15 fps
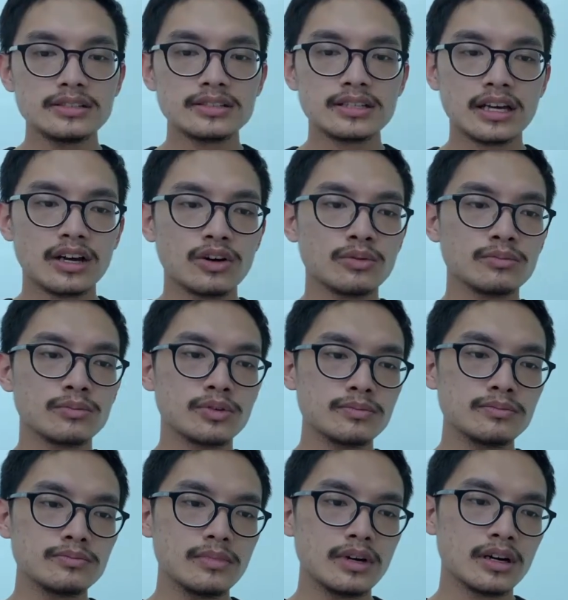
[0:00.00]
secara
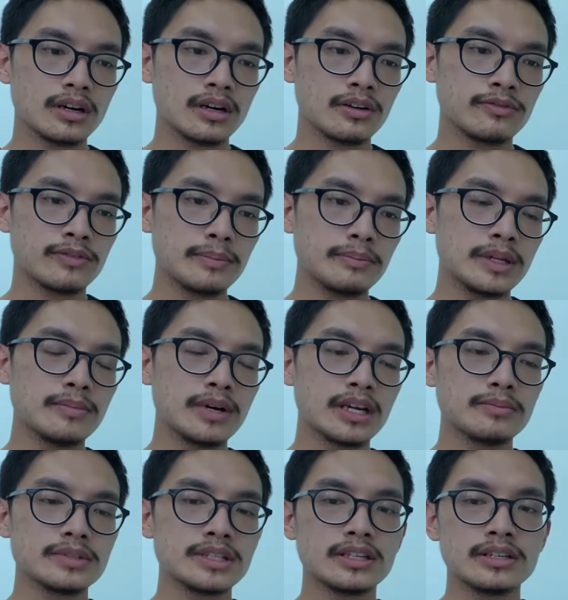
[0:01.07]
umum uh, eh, flap dibagi
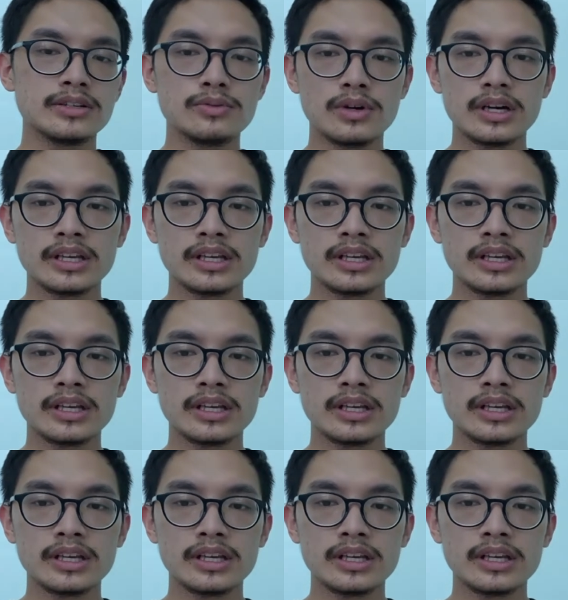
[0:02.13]
menjadi dua